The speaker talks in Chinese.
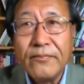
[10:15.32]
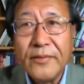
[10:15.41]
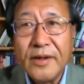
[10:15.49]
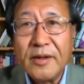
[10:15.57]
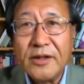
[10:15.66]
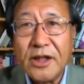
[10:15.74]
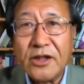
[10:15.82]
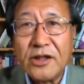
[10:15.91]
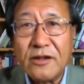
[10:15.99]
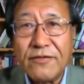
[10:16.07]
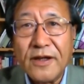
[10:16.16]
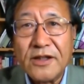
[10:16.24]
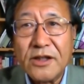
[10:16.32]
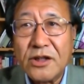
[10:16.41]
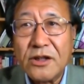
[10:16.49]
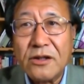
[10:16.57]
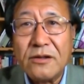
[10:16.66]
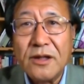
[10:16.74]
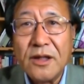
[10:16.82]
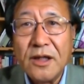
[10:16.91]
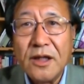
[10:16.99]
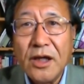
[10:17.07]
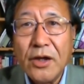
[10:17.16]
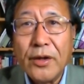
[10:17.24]
那么这个事儿发生之后，
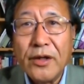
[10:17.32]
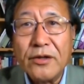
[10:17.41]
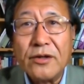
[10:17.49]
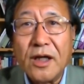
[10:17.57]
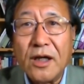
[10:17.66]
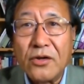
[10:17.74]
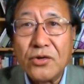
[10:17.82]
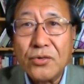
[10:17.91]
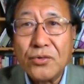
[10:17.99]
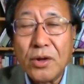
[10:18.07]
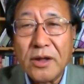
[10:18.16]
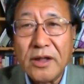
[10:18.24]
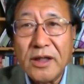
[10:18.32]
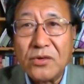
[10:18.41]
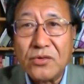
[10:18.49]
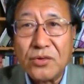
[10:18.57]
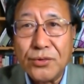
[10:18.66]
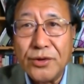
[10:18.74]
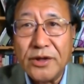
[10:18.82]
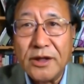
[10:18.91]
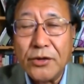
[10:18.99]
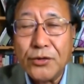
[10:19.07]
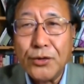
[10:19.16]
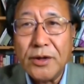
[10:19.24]
六月六号，中国和印度举行
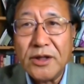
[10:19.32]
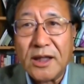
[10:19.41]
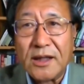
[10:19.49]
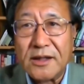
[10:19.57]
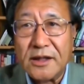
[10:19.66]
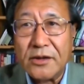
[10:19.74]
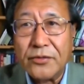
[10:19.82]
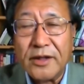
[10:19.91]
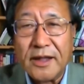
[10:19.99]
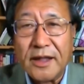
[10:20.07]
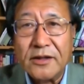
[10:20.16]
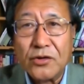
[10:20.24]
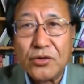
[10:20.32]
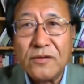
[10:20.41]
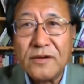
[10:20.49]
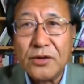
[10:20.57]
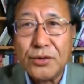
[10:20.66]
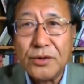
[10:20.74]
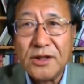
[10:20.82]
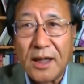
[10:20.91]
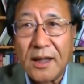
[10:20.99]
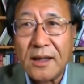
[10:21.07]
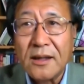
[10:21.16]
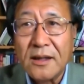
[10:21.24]
的军长级会谈，就双方的军
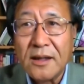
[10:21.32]
长。